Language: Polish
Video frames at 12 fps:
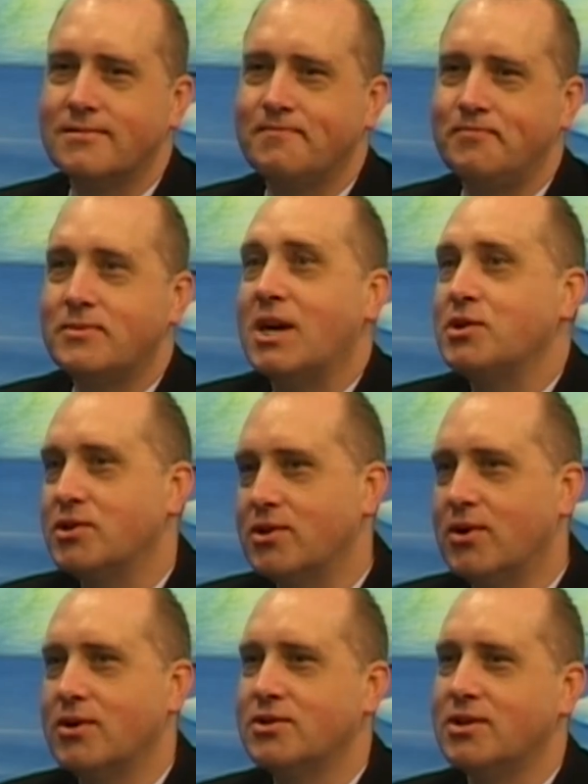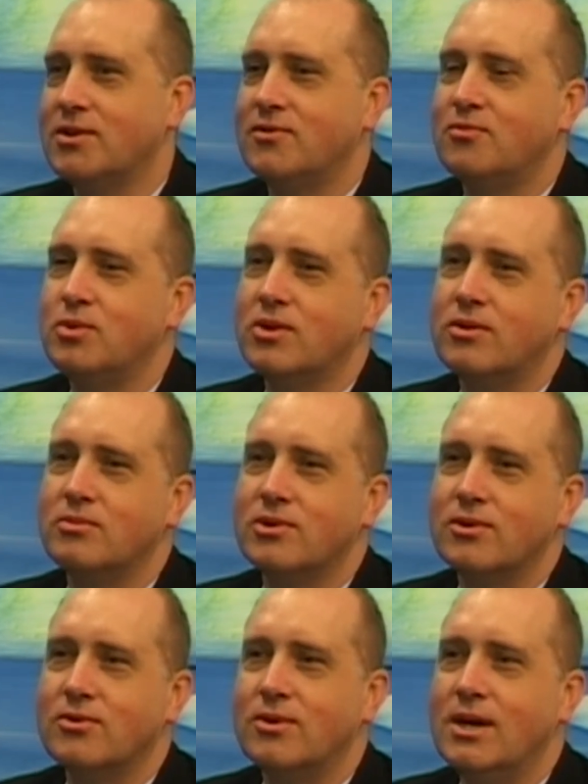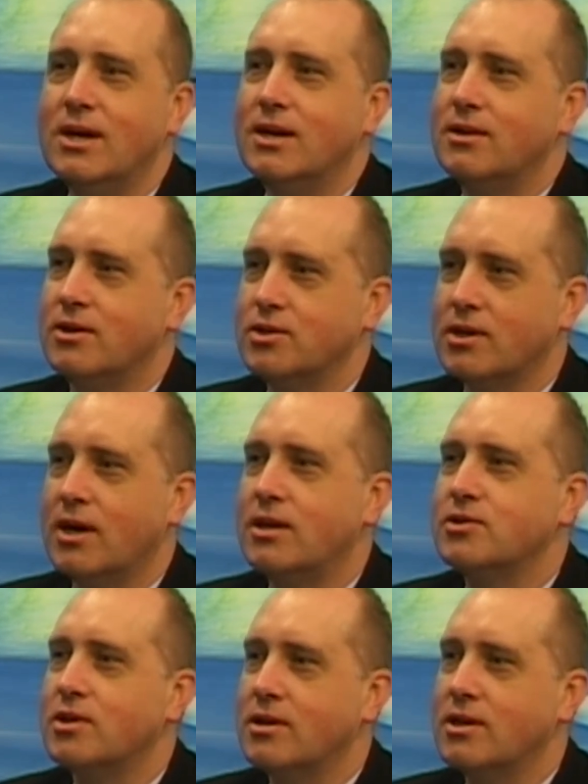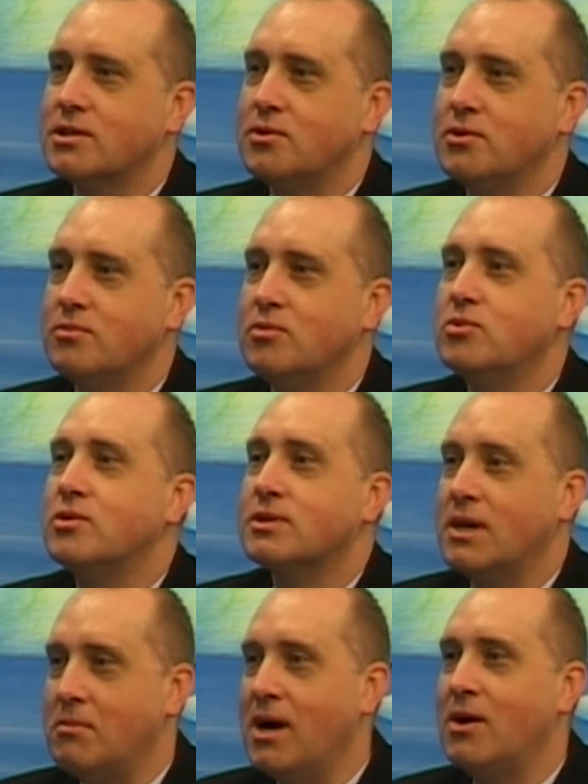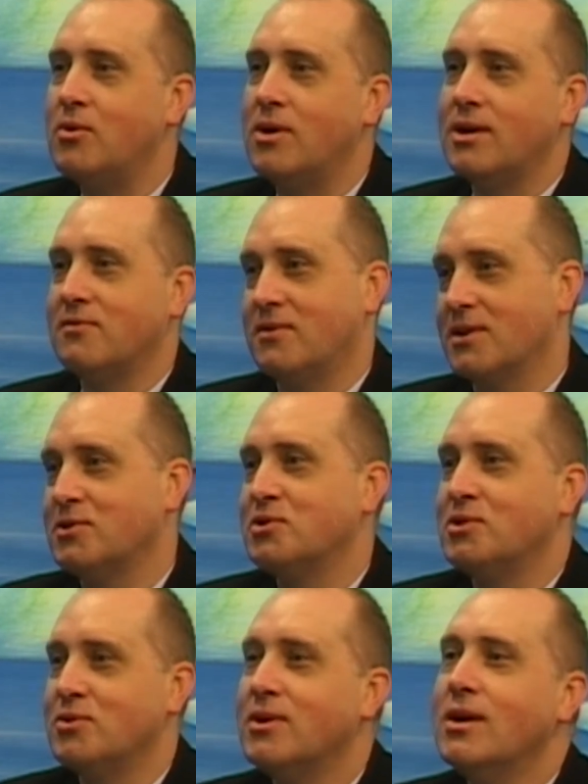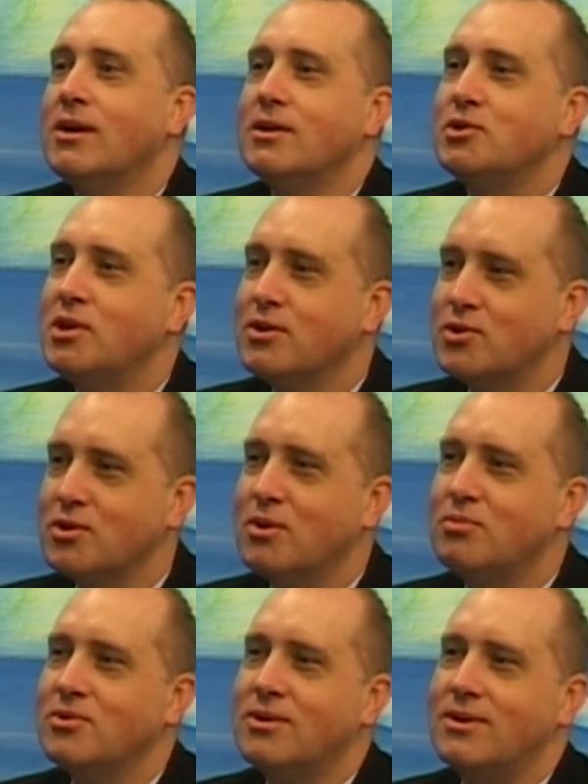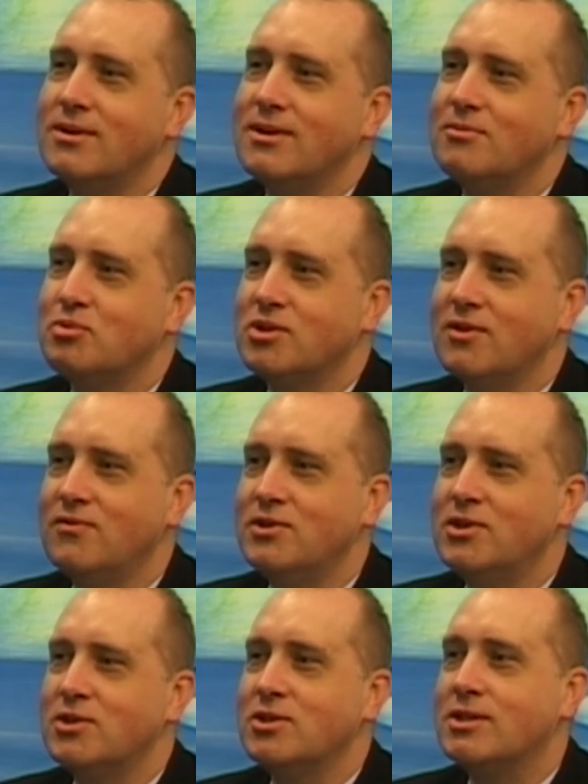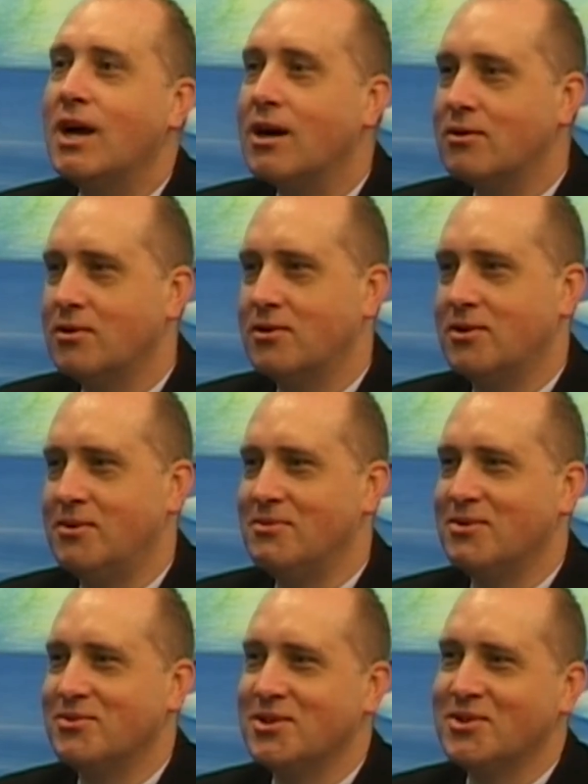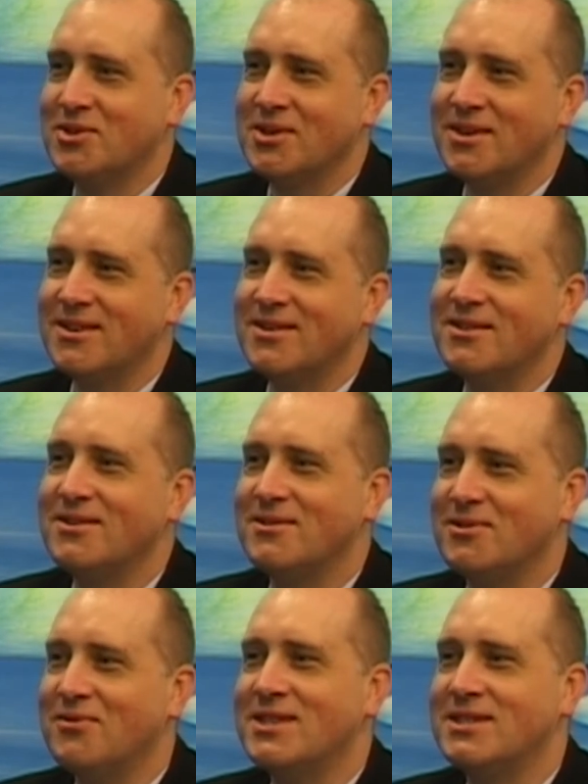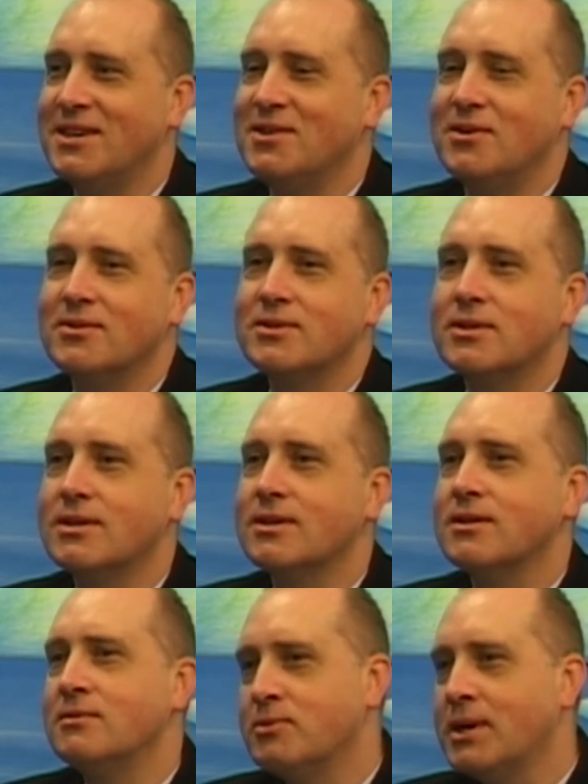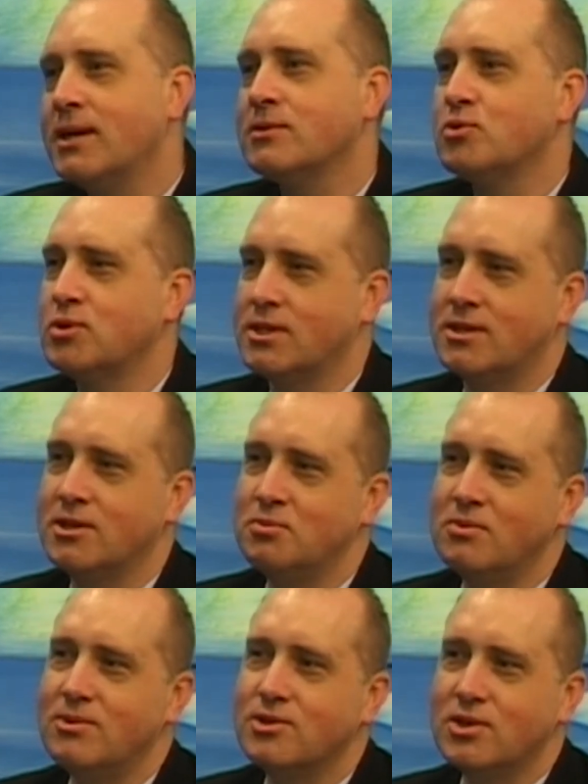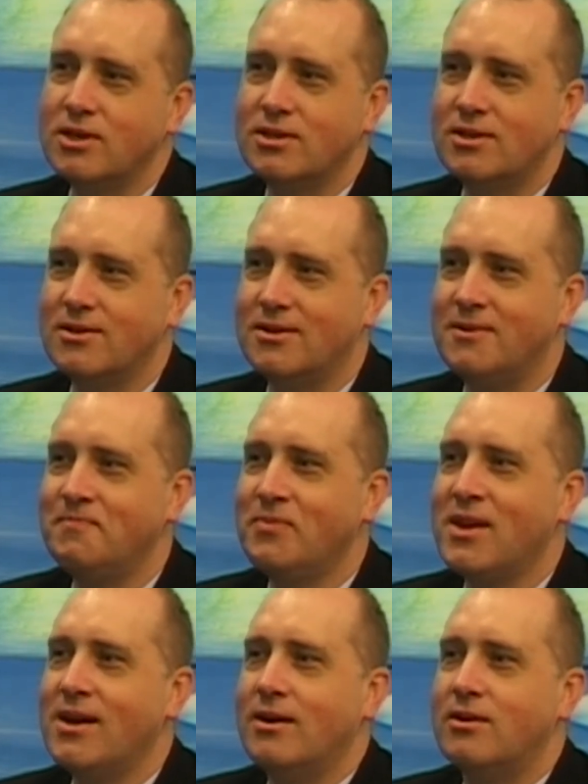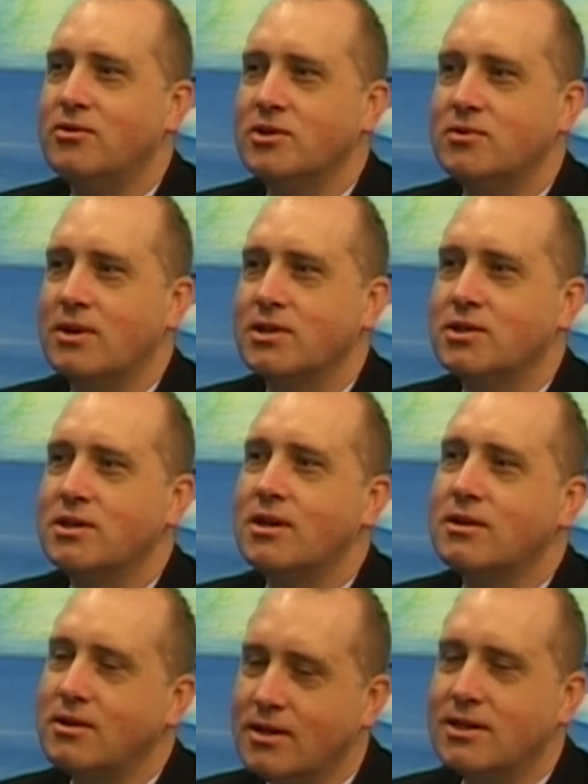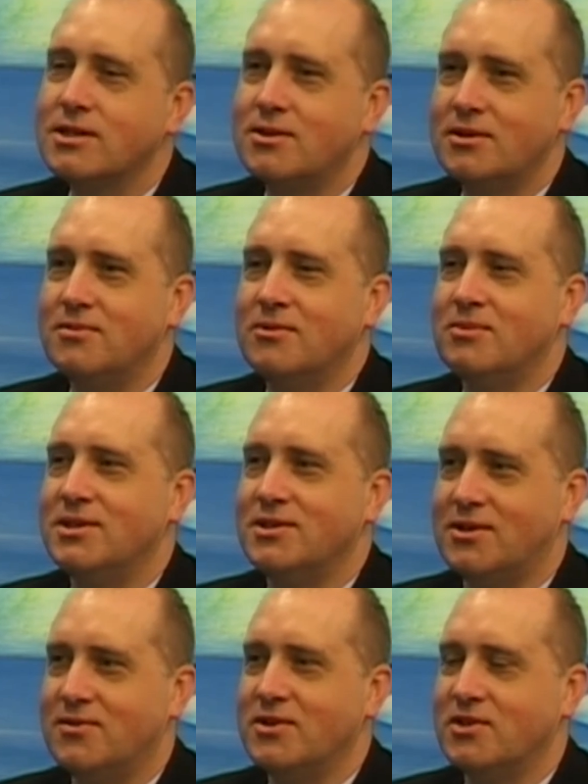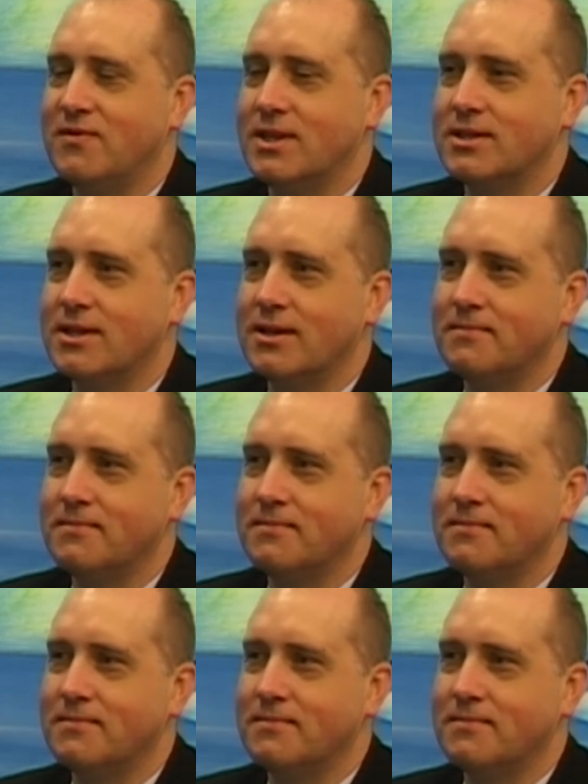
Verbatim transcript: nasi goście w ubiegłym roku narzekali, że tej gastronomii było za mało, ale faktycznie no, ciężko było przewidzieć tak ogromną rzeszę odwiedzających. No teraz już jesteśmy mądrzejsi o o doświadczenia tej gastronomii będzie również więcej.